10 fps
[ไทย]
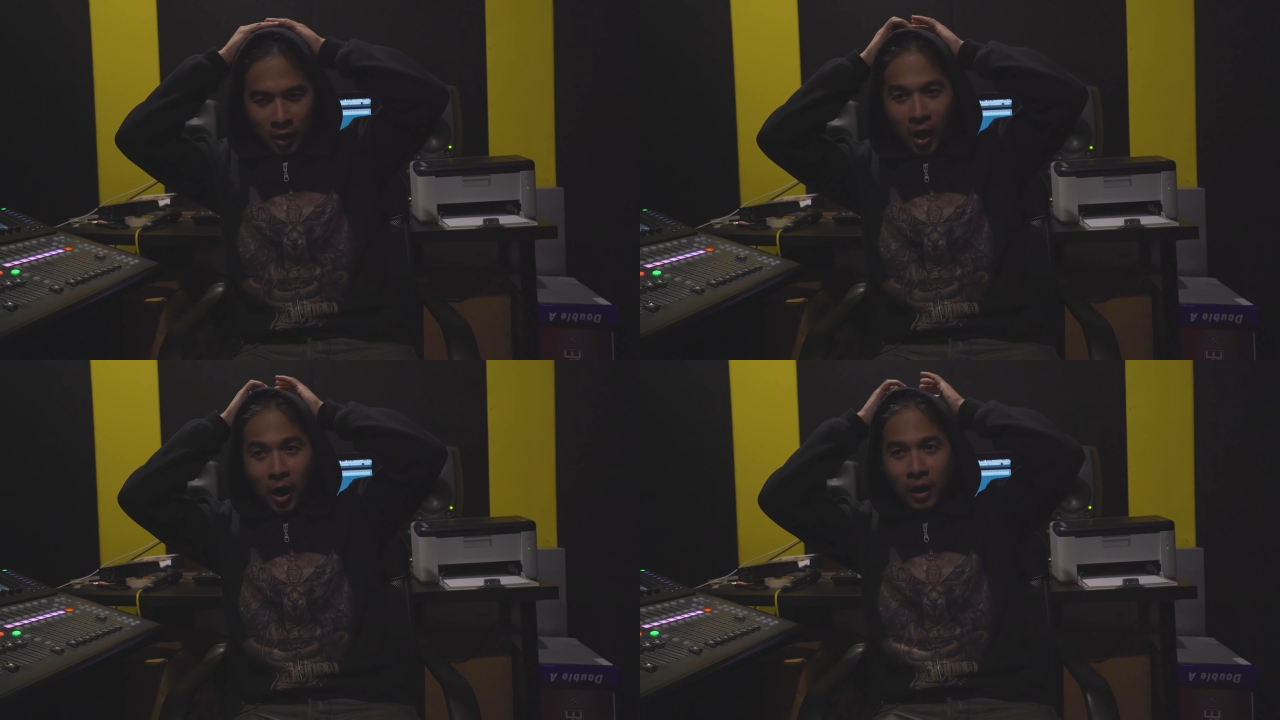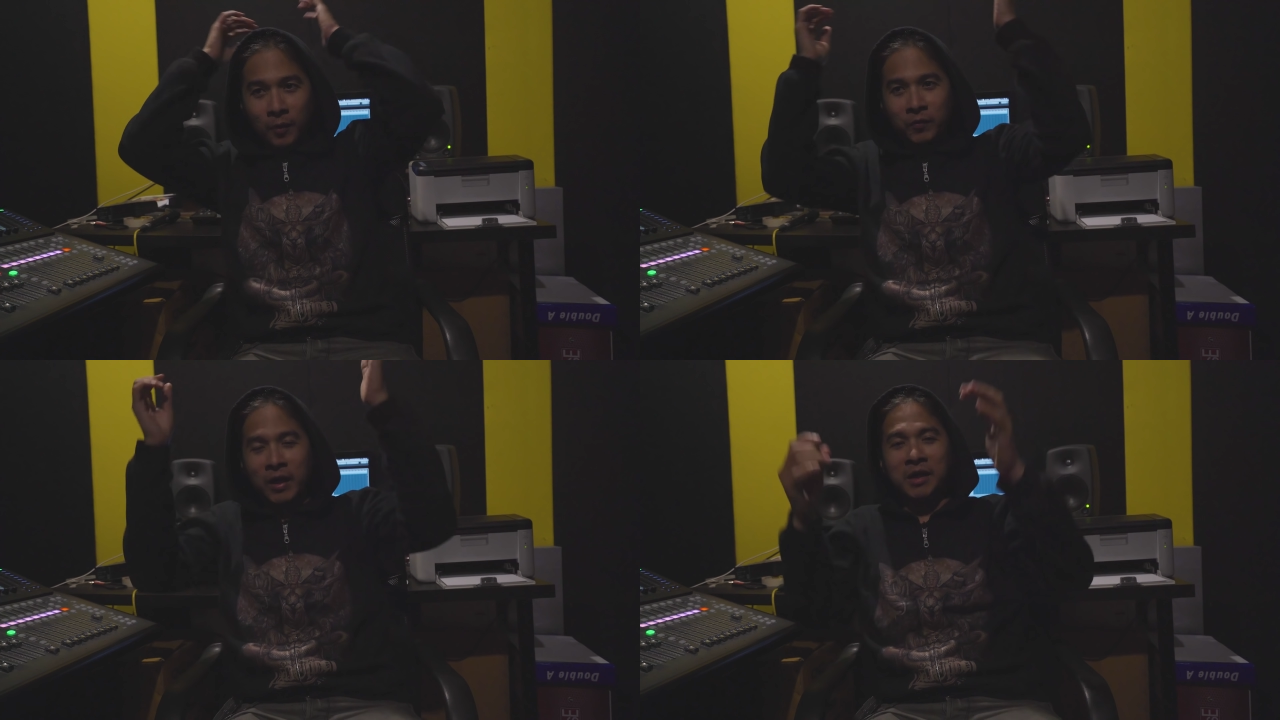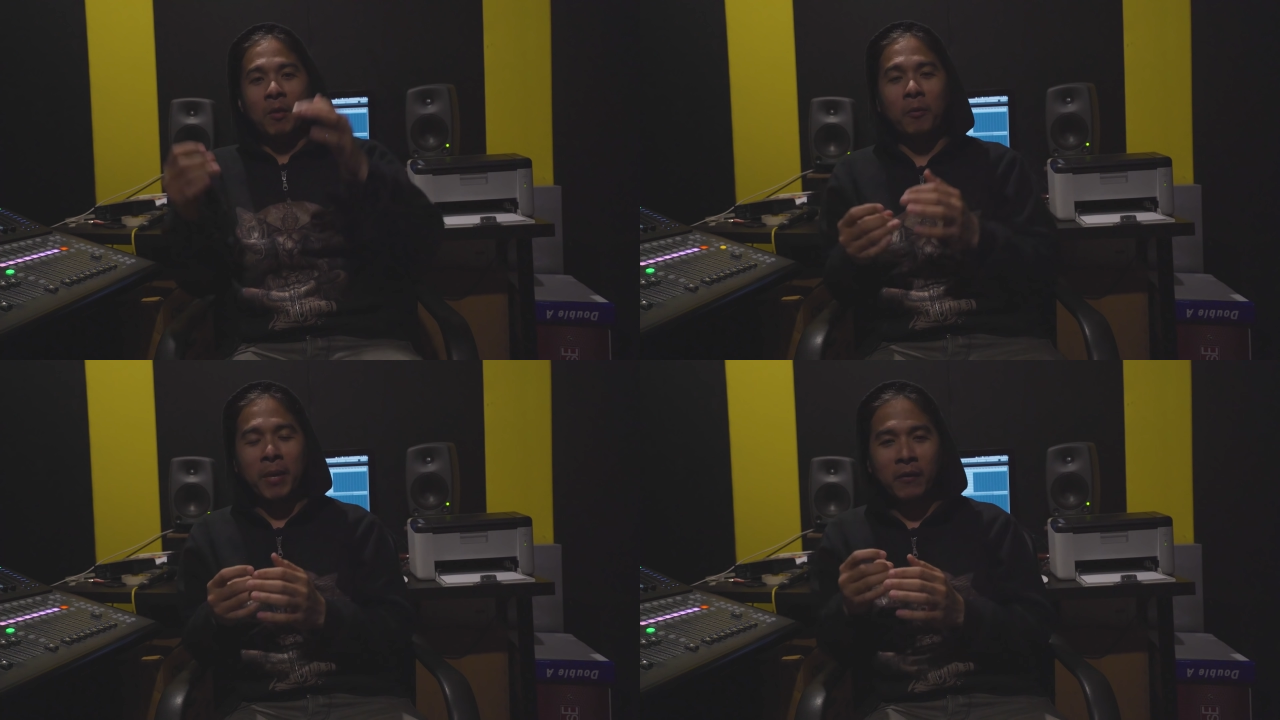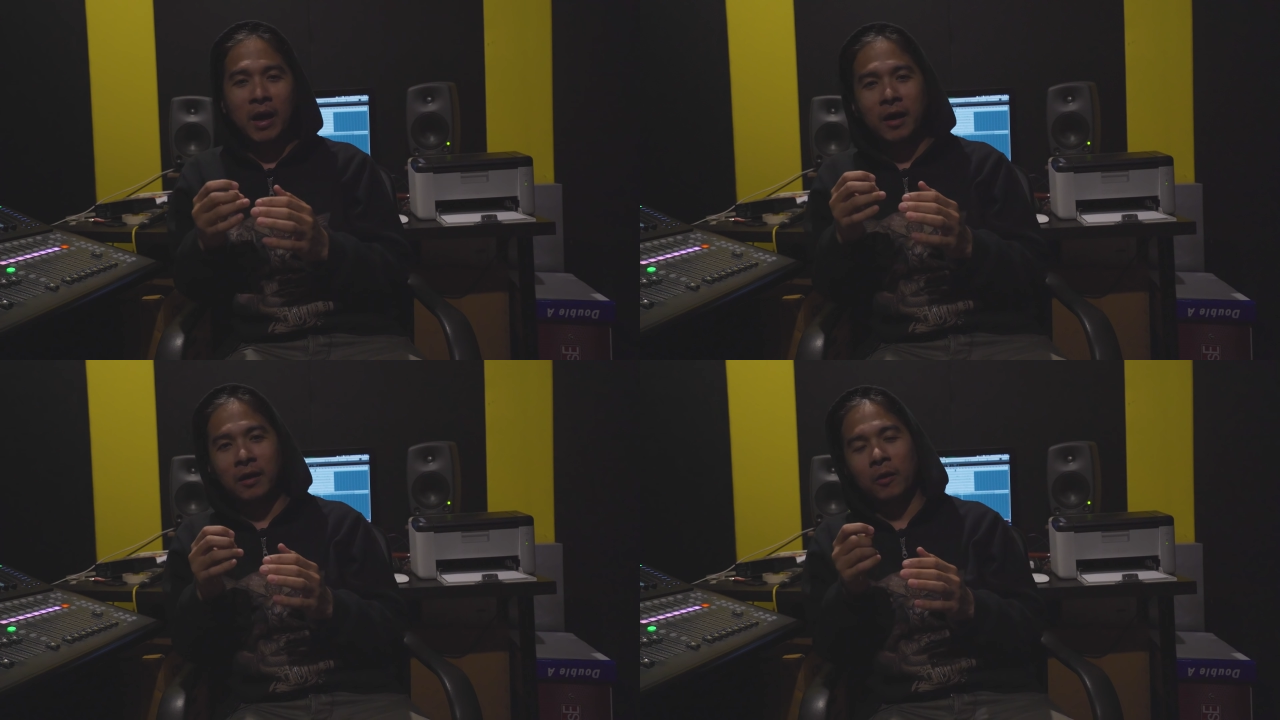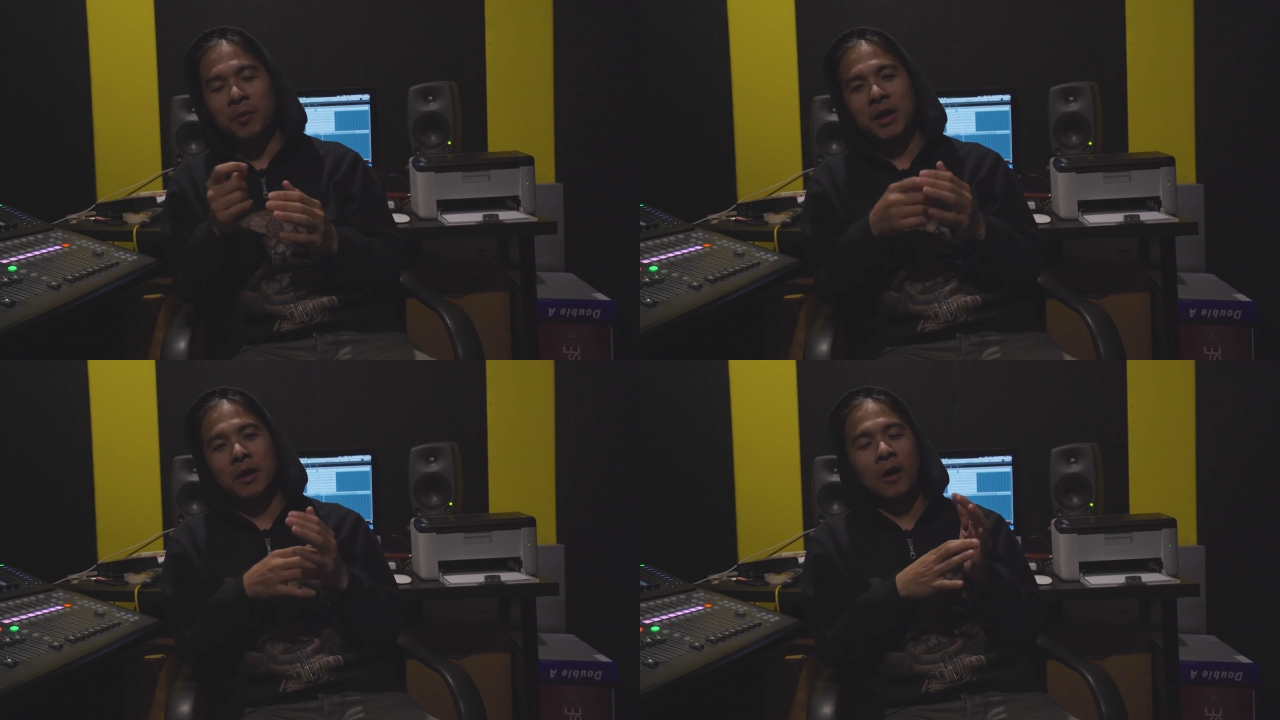ก็อย่างที่บอกไปว่าเขา
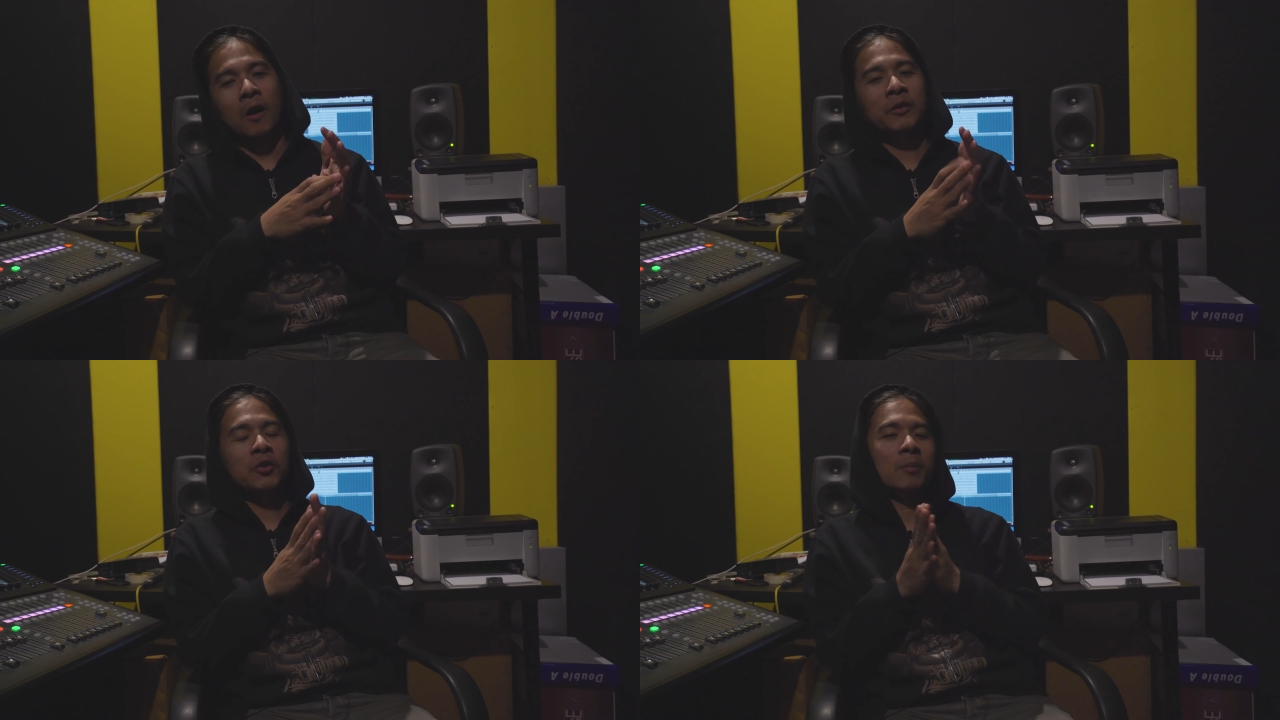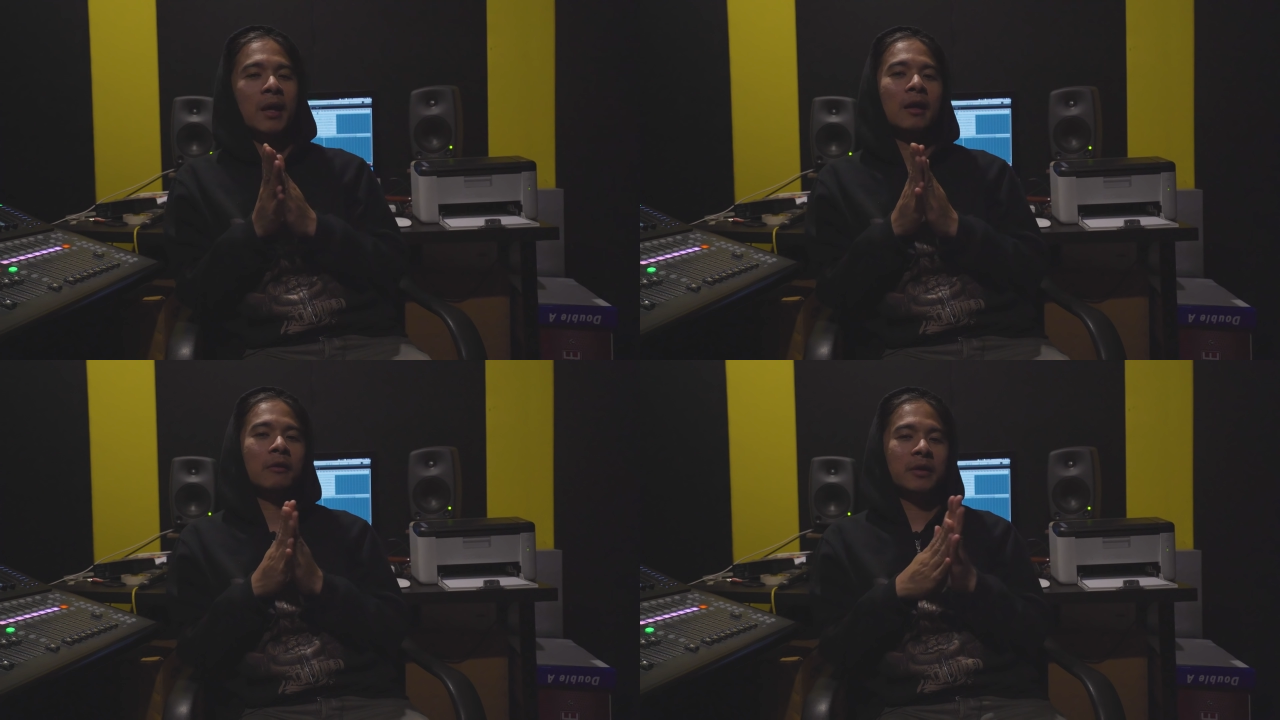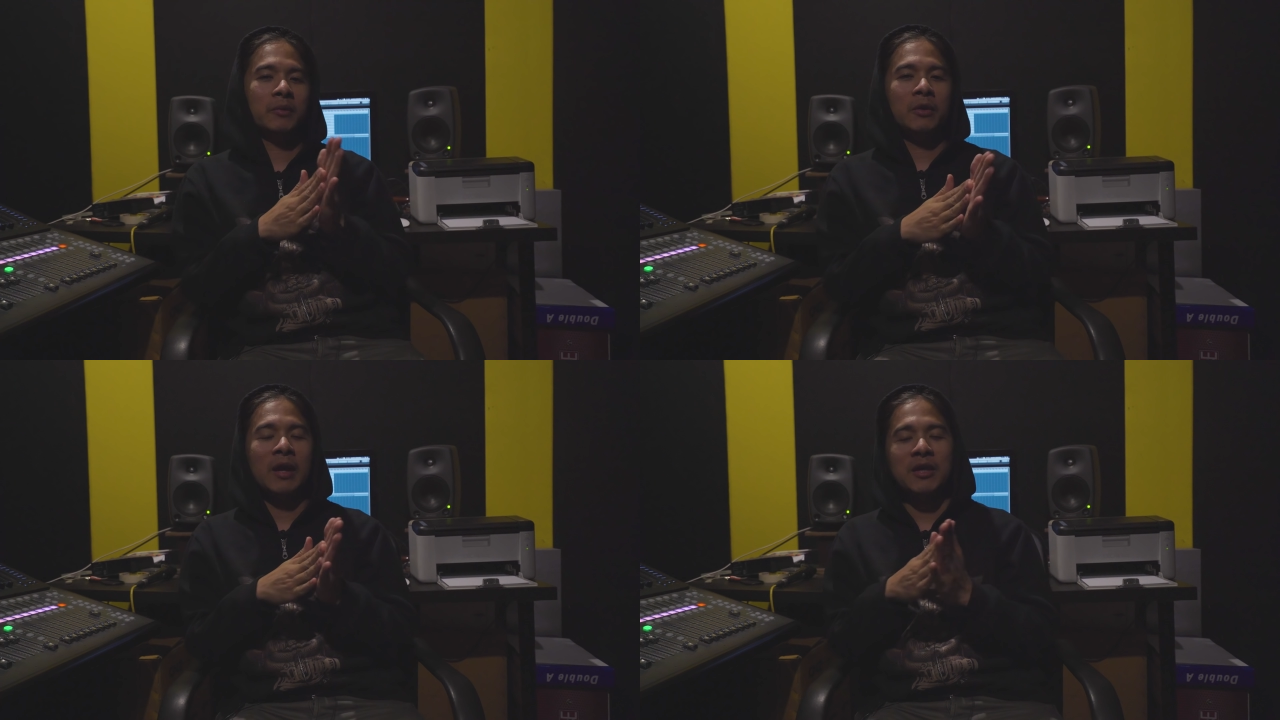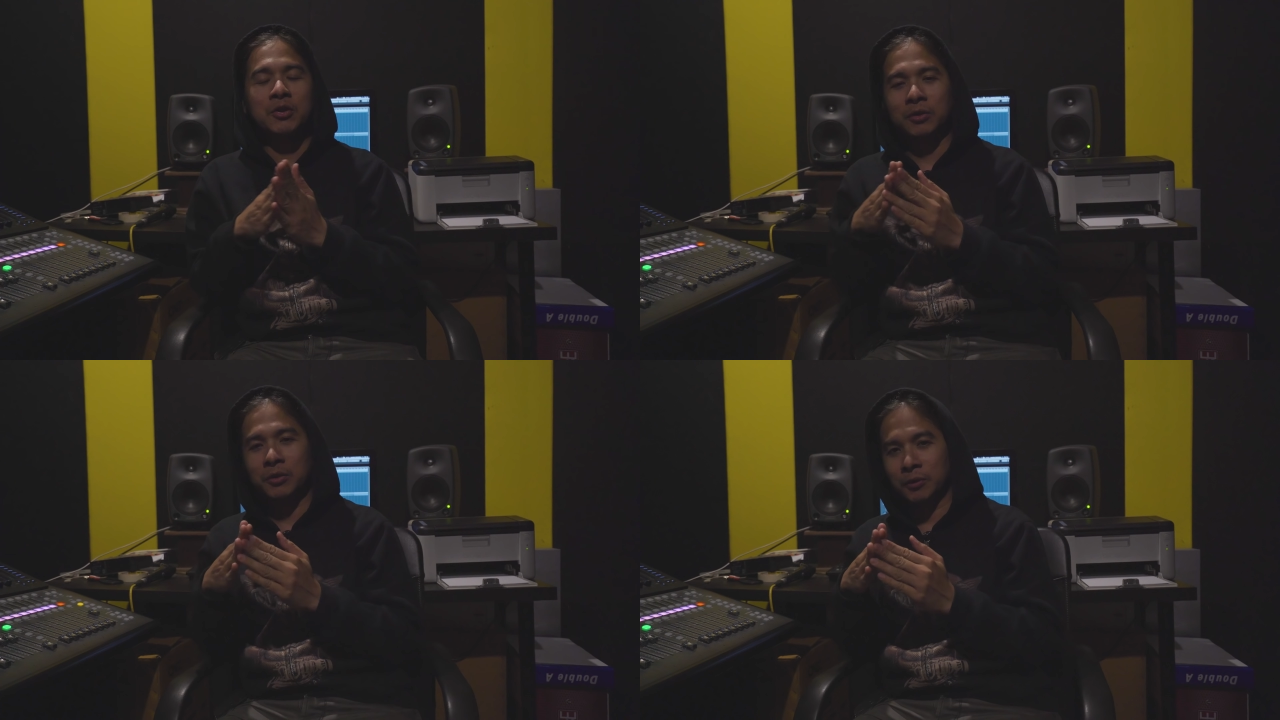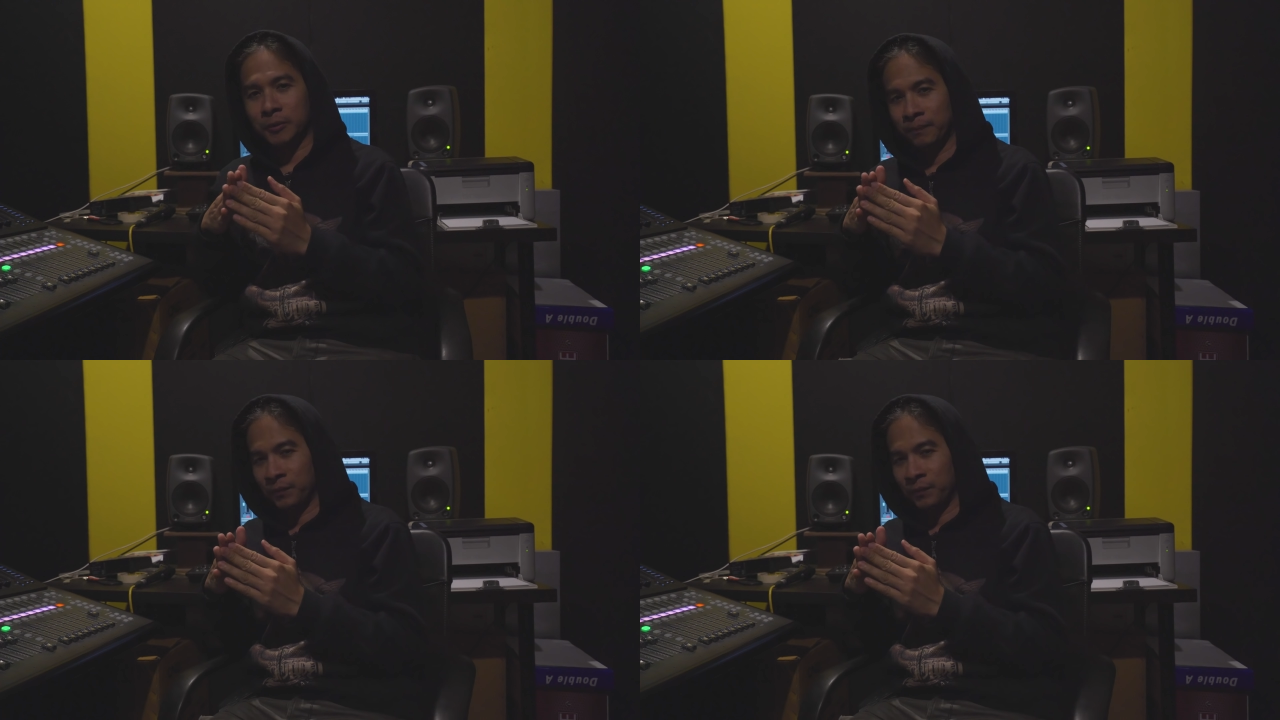มีกลองส่งให้เรารีวิวหลายชุดอยู่